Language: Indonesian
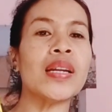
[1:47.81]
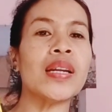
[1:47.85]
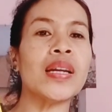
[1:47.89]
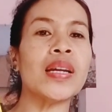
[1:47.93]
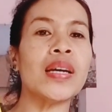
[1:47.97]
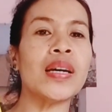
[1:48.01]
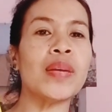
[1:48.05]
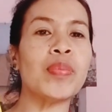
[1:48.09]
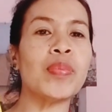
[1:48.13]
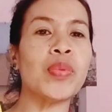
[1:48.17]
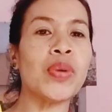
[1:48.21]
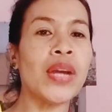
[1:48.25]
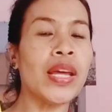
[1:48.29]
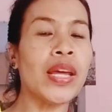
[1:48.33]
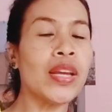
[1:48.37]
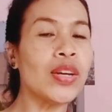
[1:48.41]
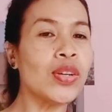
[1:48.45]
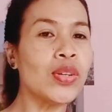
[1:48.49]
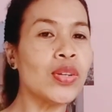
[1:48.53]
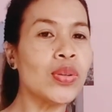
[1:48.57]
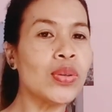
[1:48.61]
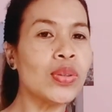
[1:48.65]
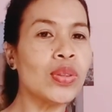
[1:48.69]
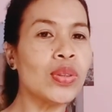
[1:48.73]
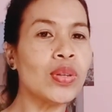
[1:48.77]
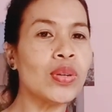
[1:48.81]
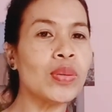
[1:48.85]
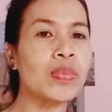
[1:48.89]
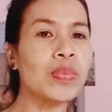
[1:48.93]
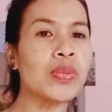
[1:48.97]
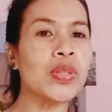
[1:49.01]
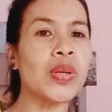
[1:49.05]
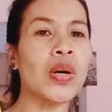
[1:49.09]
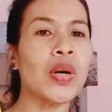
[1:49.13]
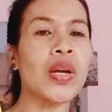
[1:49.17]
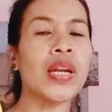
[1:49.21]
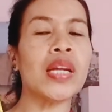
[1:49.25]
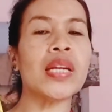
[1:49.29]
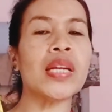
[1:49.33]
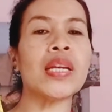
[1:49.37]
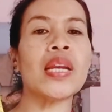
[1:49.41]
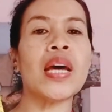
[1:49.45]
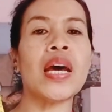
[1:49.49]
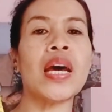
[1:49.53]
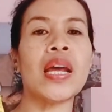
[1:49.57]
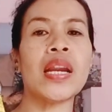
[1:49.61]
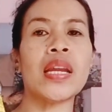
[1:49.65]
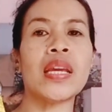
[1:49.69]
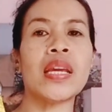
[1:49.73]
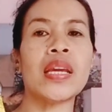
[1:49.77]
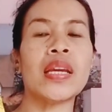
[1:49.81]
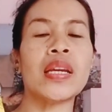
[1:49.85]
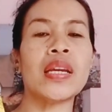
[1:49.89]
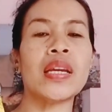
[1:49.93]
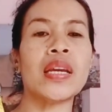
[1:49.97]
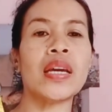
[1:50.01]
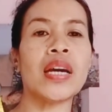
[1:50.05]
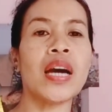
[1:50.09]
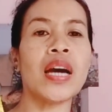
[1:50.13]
eh, mulai nge-youtube, sorry, dari